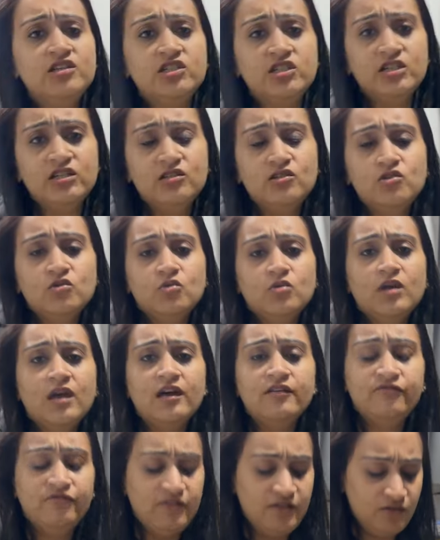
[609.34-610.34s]
शिटू या
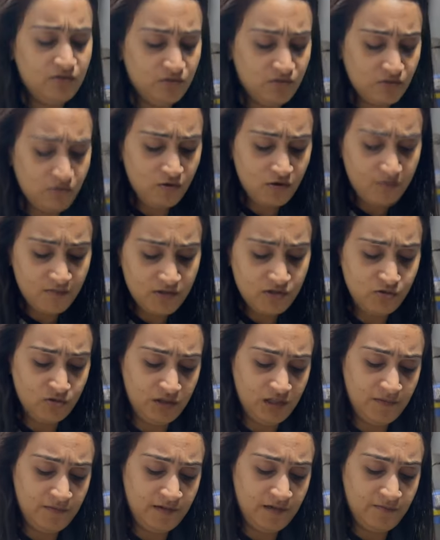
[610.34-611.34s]
फिर यू नो कोई भी
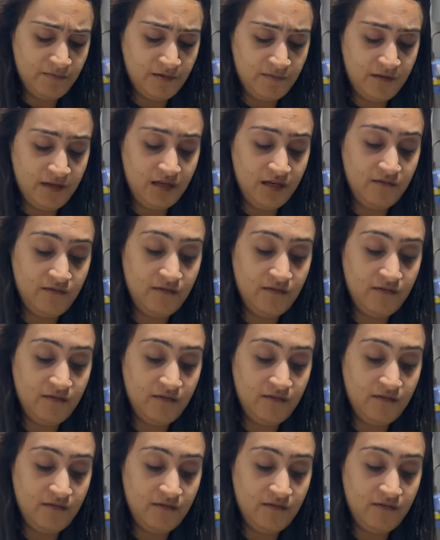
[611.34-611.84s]
छोटी ब्रीड पर मेरियन